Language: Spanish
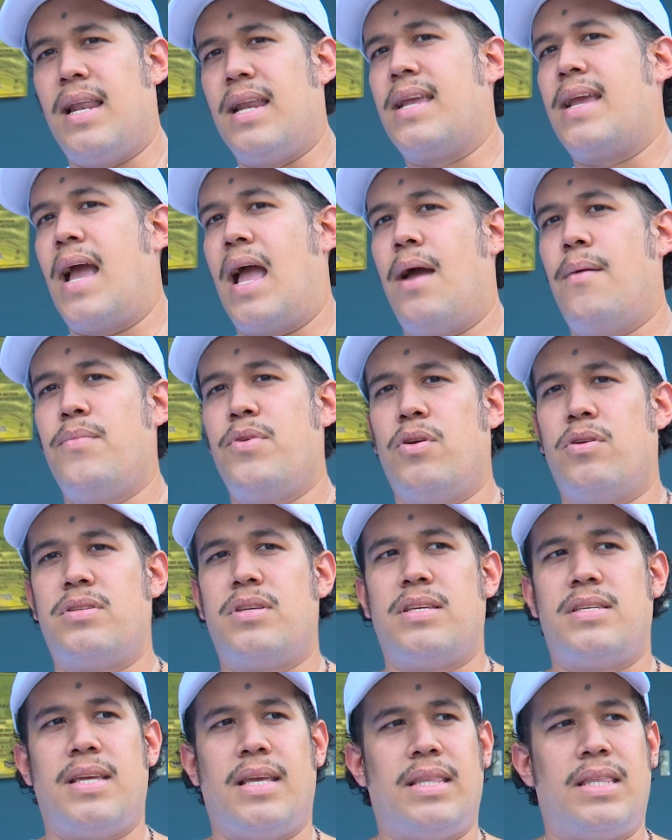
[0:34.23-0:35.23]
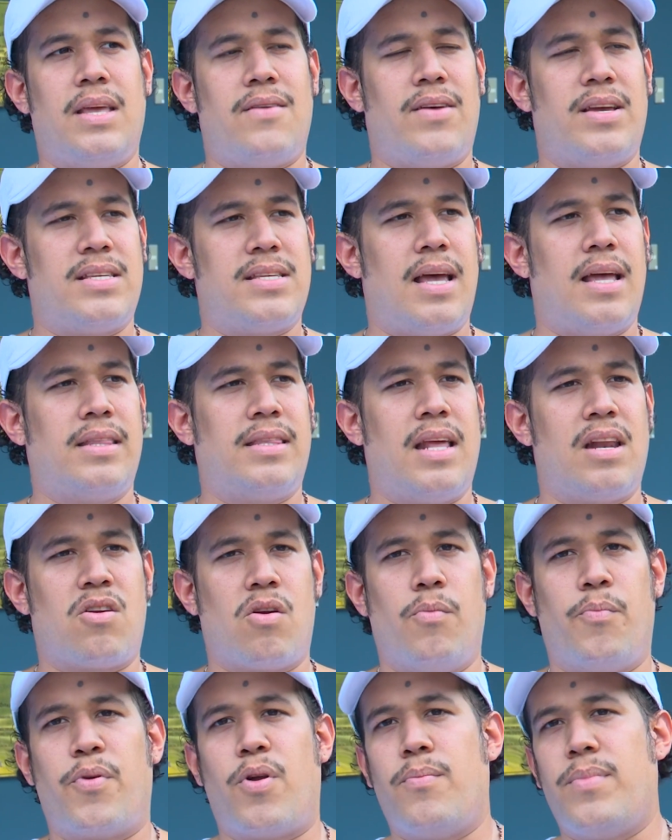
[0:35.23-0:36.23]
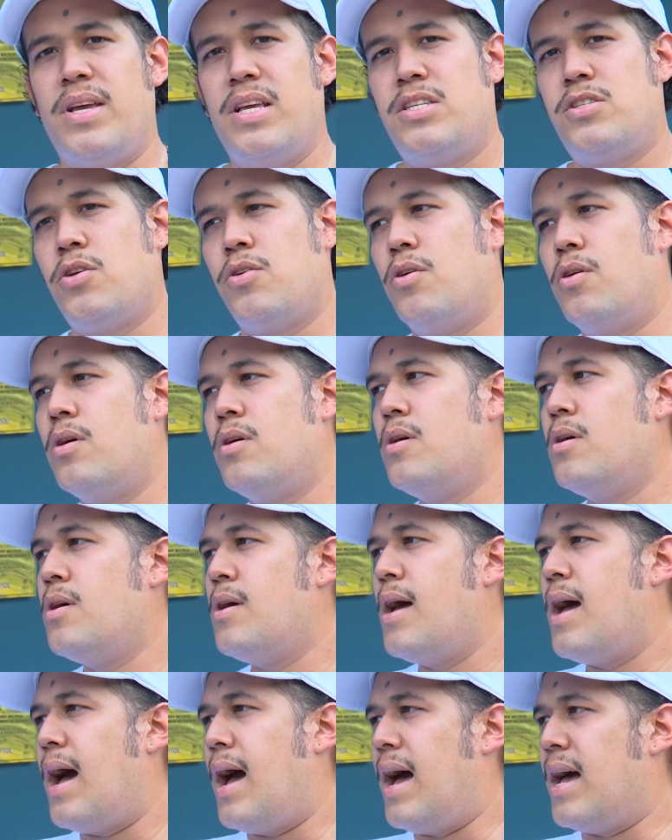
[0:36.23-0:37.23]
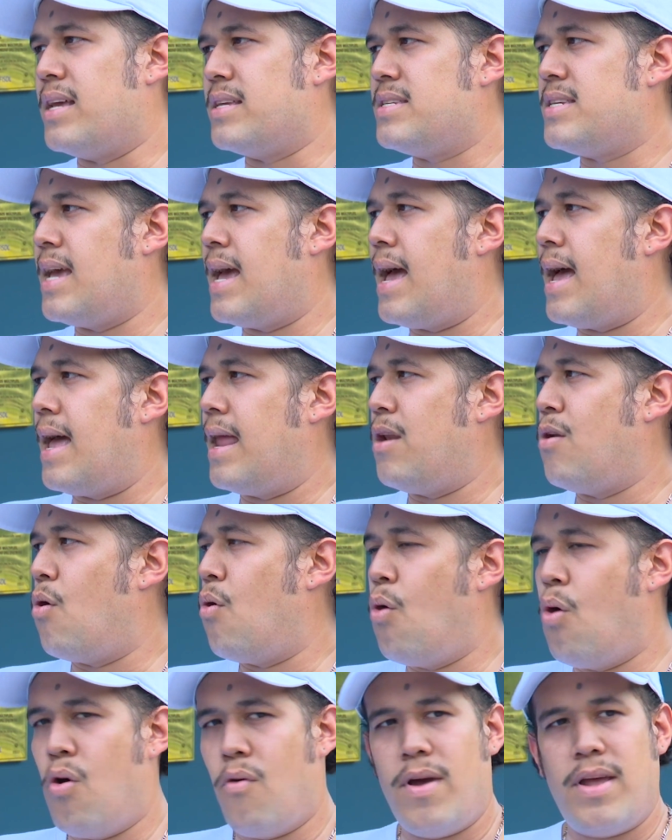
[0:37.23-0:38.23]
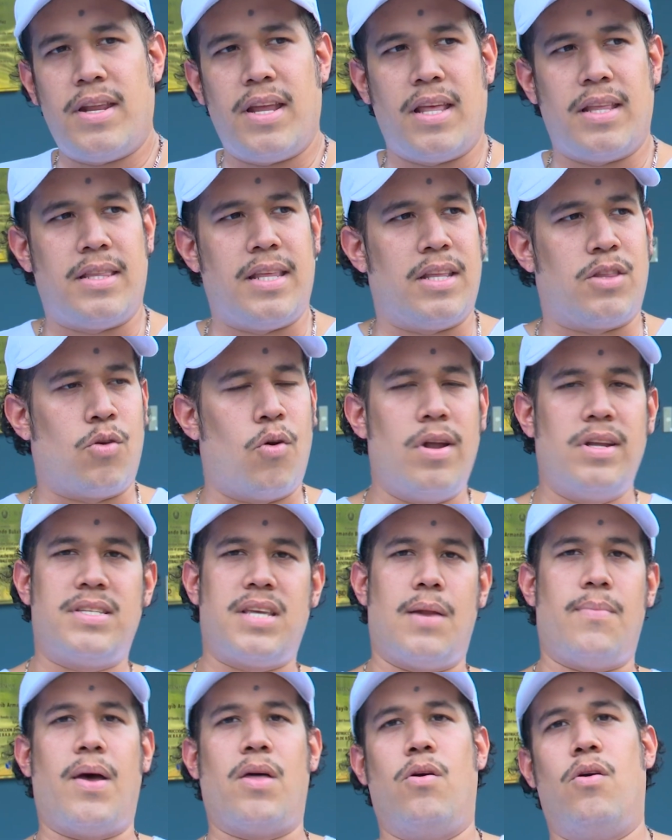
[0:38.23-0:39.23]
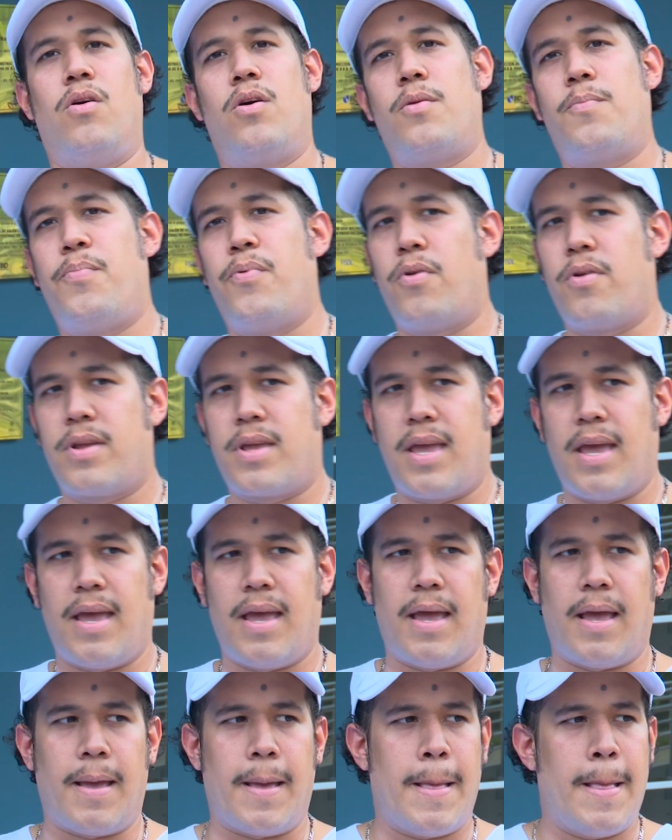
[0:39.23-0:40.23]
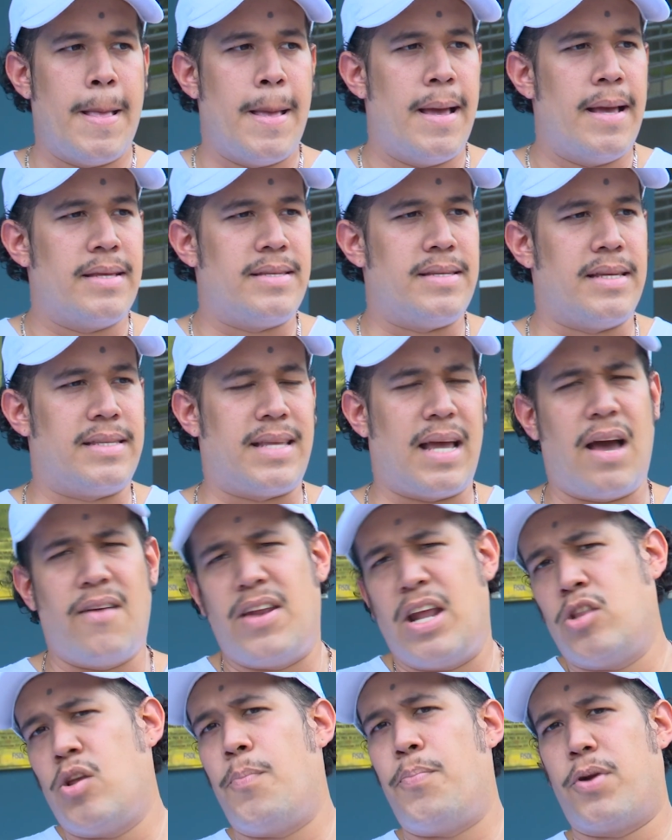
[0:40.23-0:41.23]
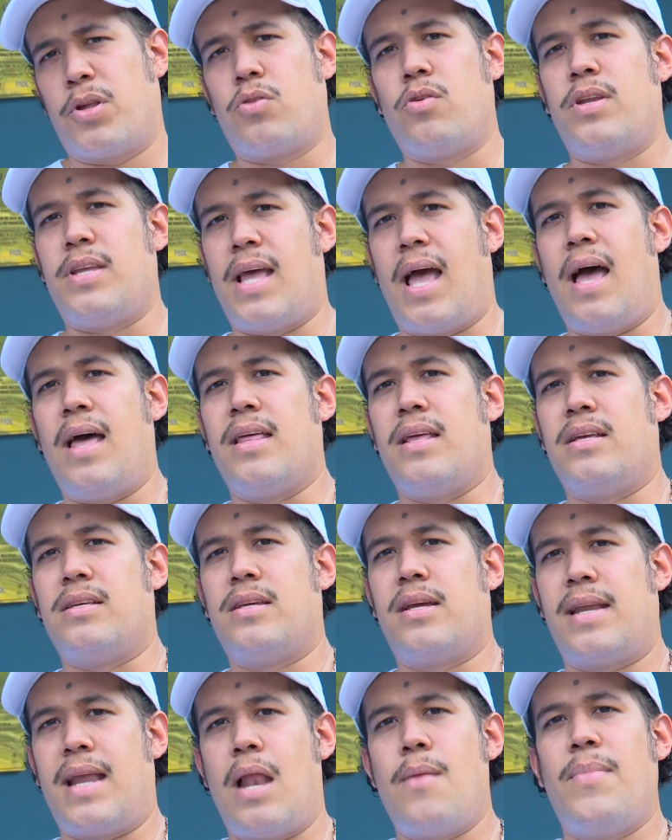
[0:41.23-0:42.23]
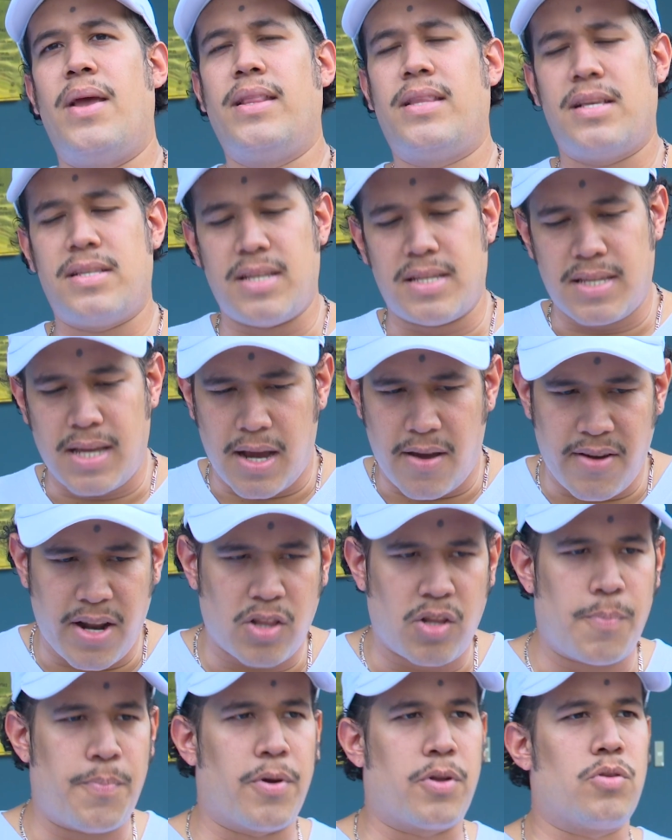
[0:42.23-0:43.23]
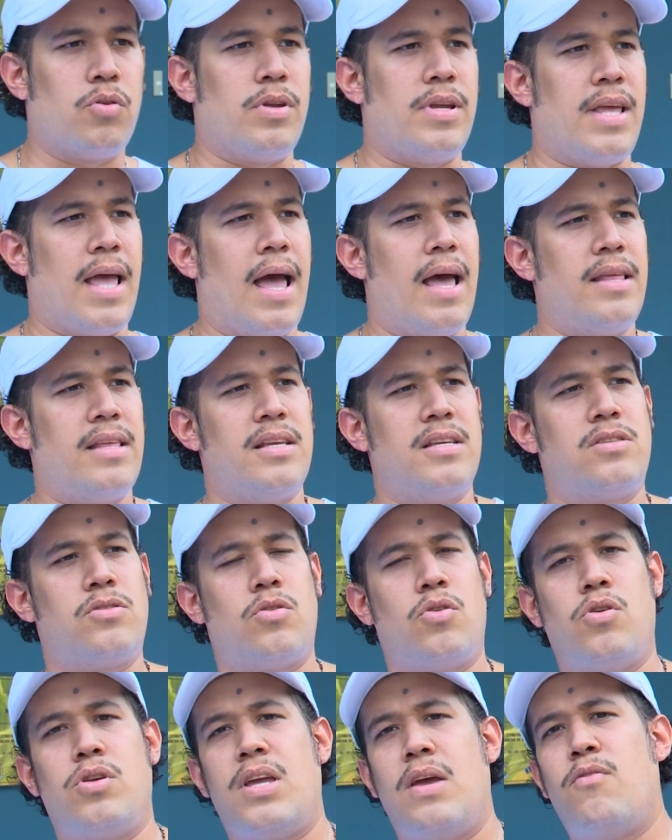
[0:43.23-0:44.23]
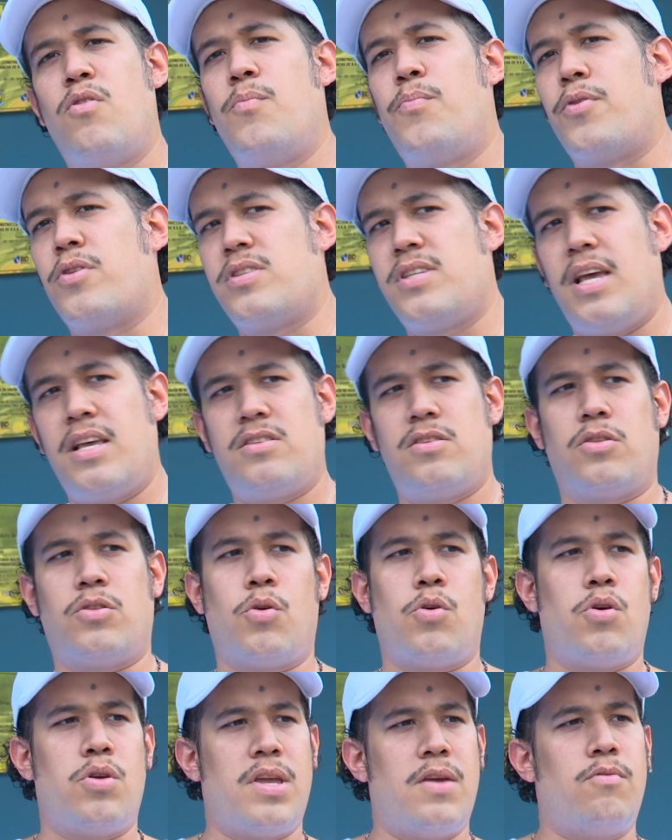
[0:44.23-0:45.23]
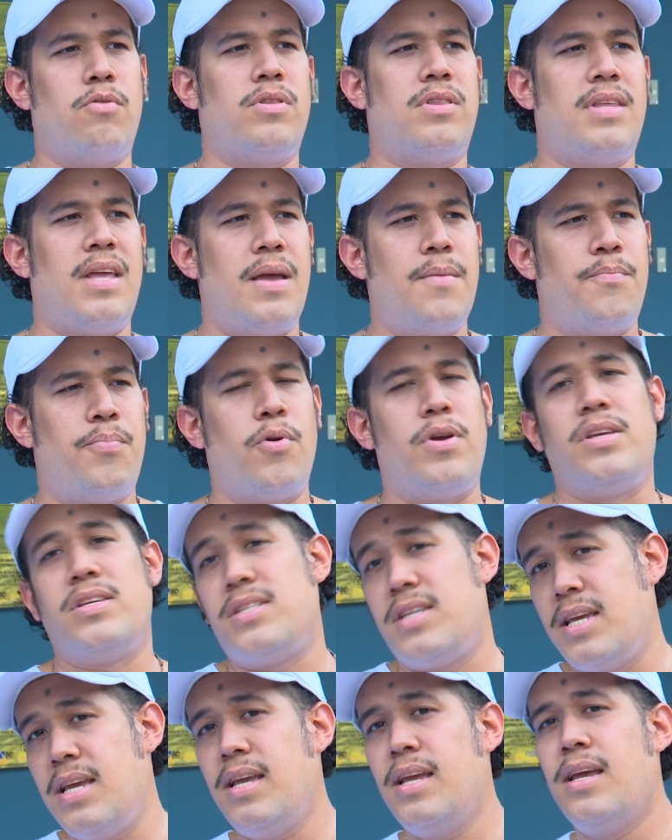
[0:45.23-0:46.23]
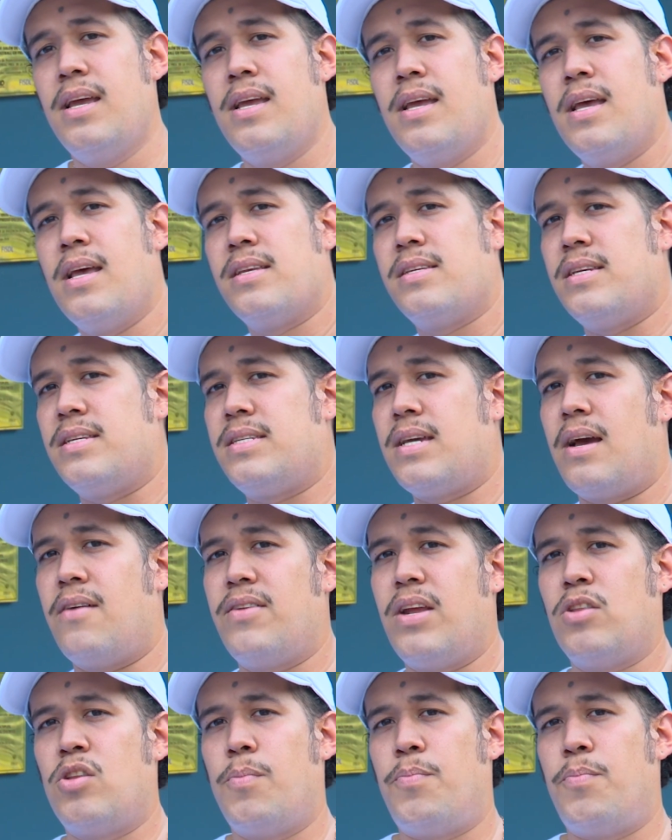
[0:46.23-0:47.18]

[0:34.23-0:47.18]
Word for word: el cambio, se siente bastante el compromiso hacia los jóvenes de todo El Salvador porque se están abriendo oportunidades, realmente se están abriendo oportunidades, todo lleva un proceso, todo lleva un tiempo y sí, se están abriendo